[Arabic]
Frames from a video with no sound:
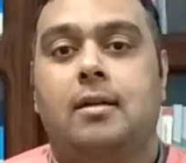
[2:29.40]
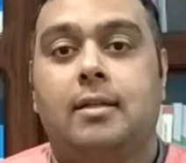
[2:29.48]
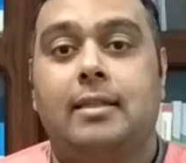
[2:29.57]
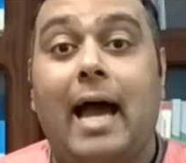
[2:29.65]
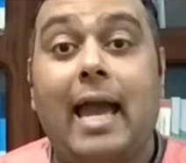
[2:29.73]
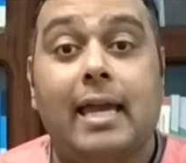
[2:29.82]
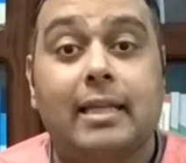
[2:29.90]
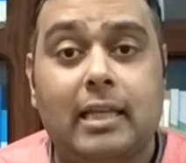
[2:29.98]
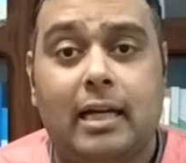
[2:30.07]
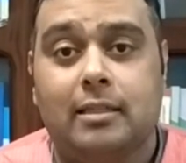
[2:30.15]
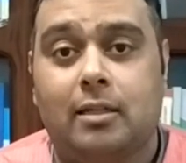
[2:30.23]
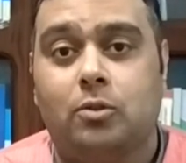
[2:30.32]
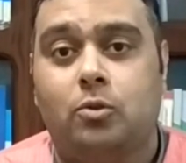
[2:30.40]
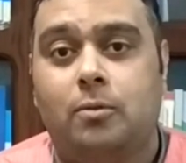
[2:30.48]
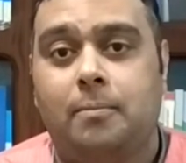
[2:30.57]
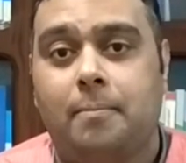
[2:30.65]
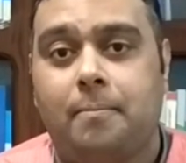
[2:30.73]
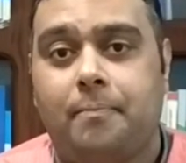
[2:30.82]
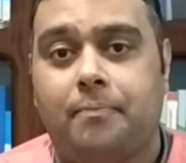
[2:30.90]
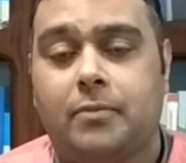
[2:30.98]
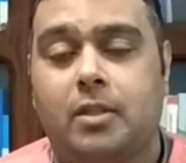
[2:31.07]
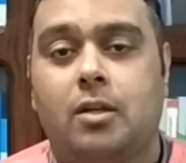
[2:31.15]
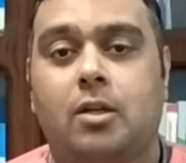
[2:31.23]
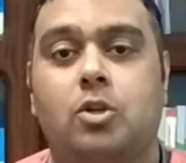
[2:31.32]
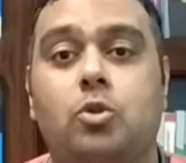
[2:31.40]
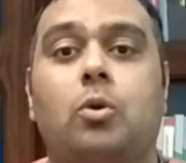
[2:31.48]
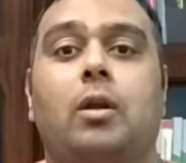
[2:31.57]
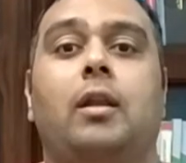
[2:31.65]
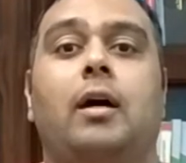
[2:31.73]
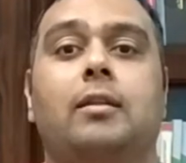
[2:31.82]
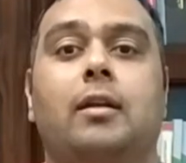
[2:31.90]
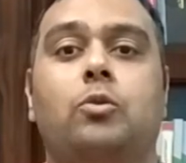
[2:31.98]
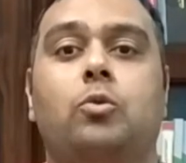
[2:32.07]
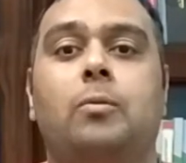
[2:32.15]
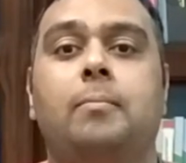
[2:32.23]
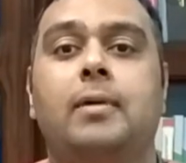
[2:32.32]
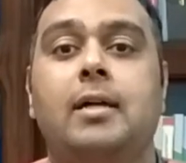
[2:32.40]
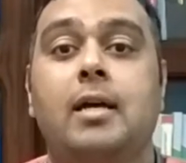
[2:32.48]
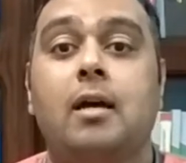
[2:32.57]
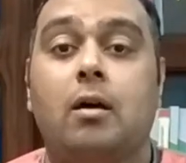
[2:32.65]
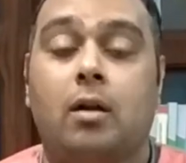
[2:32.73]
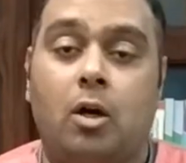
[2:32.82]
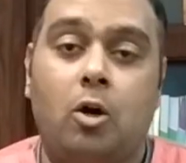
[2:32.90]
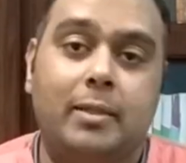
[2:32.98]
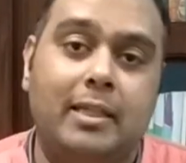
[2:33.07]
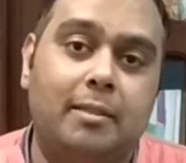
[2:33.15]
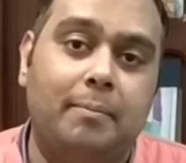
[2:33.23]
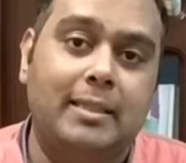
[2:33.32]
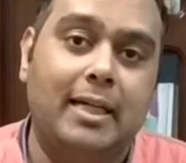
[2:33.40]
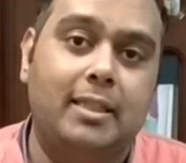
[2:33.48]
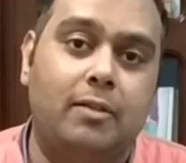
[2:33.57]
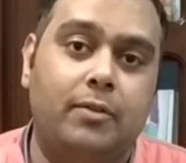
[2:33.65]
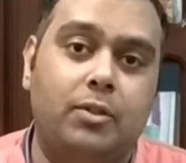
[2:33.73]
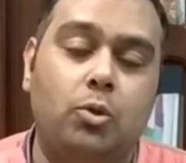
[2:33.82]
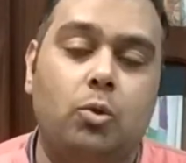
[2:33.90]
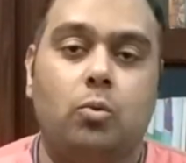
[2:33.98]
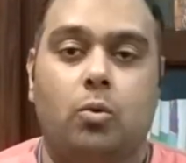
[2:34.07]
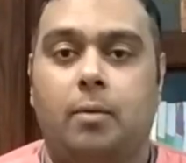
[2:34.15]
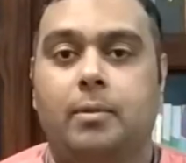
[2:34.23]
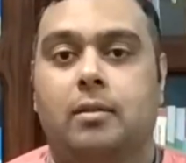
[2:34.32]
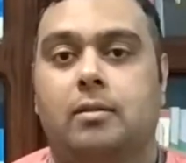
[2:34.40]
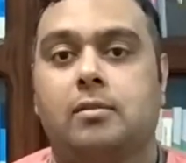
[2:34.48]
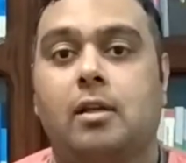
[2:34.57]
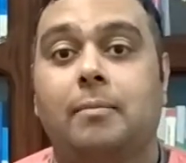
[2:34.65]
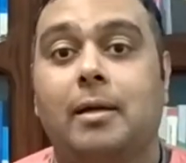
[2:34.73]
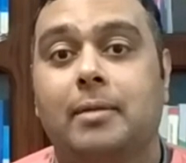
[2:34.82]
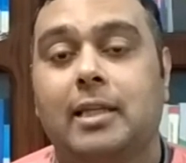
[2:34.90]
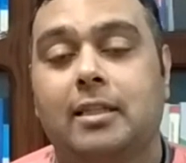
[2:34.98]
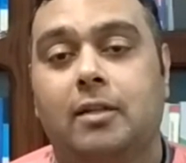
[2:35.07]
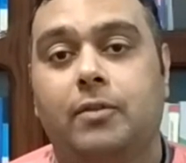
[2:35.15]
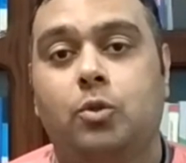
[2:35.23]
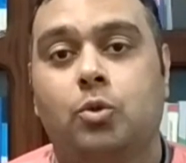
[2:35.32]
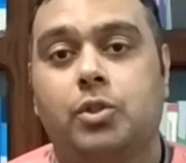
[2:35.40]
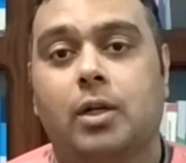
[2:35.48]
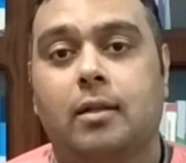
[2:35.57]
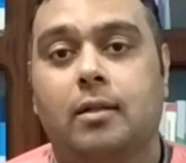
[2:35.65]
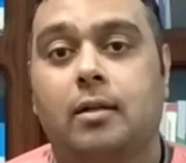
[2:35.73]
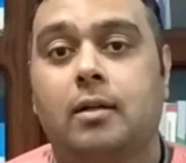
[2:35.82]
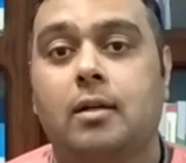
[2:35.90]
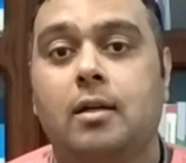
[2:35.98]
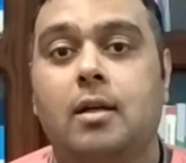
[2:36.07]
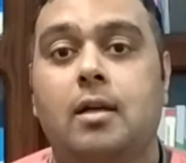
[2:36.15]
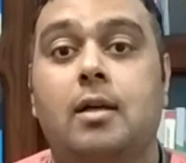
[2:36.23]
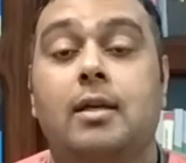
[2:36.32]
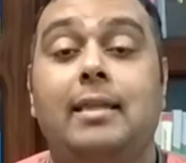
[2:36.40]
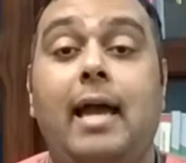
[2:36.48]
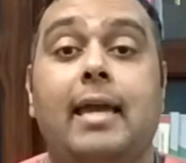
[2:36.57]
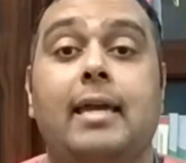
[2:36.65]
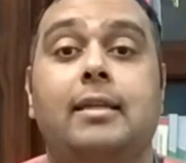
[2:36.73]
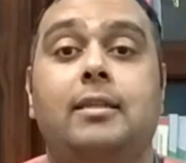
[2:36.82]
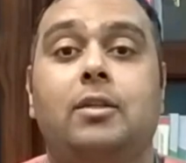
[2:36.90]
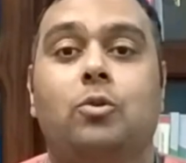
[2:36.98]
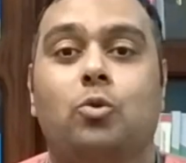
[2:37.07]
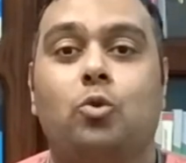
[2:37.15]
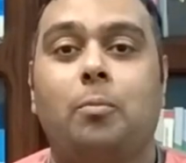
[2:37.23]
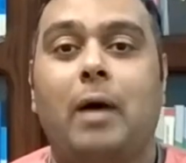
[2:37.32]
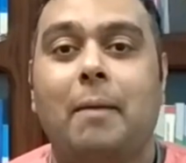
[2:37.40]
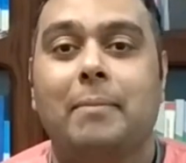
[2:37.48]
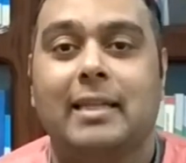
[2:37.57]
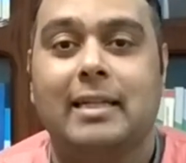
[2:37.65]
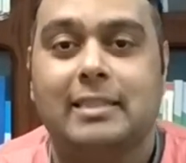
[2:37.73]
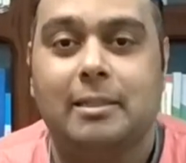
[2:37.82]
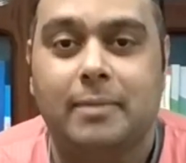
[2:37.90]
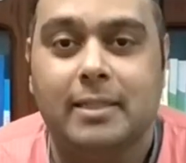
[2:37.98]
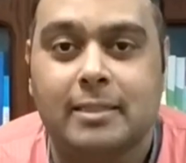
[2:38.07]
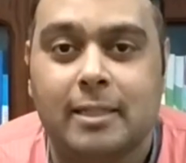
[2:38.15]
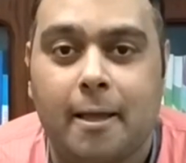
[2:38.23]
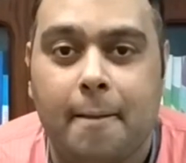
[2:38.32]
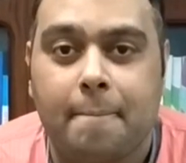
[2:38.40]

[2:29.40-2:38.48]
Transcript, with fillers: تحياتي لحضراتكم شكرا لحضراتكم الروابط هتبقى تحت الفيديو ورابط الاتصال بيا تحت الفيديو ان شاء الله تحياتي دكتور محمد انس الباز